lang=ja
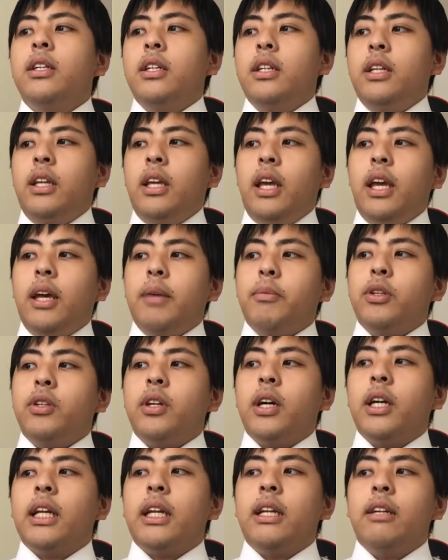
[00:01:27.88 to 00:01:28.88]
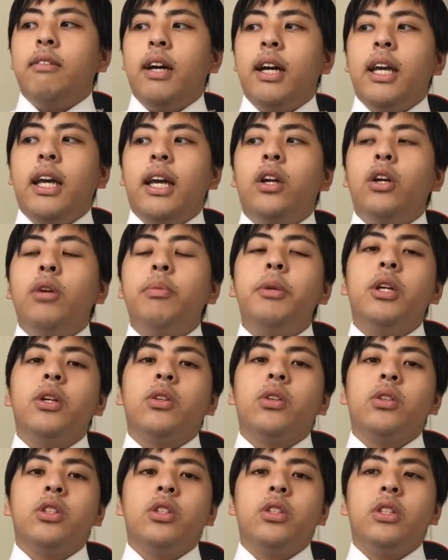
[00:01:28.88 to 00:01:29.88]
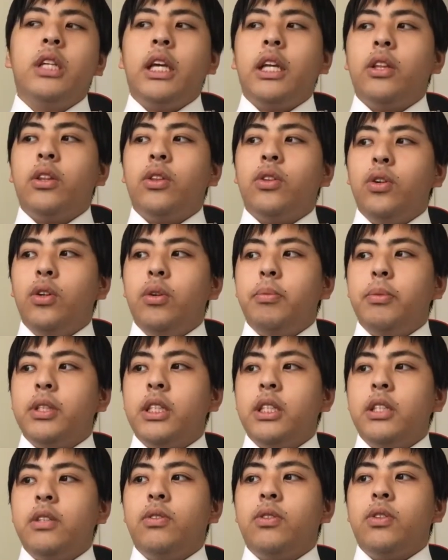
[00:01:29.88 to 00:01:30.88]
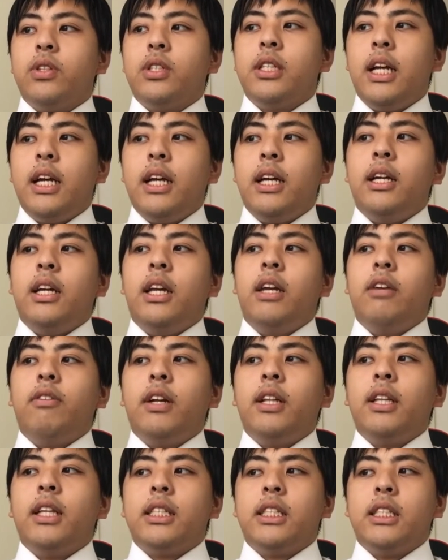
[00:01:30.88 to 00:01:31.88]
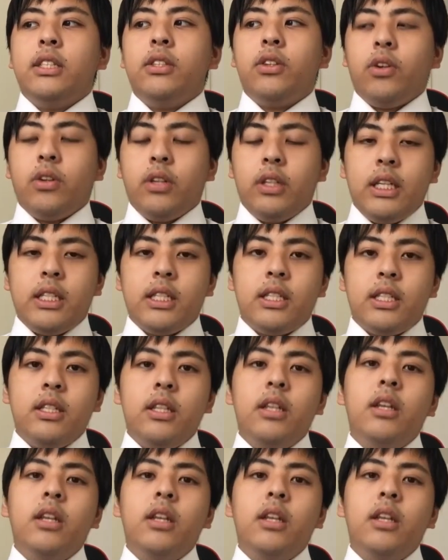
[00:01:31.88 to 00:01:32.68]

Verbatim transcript: えー、物語は、えー、ロミオとジュリエットをモチーフとした、えー、ファンタジーの曲です。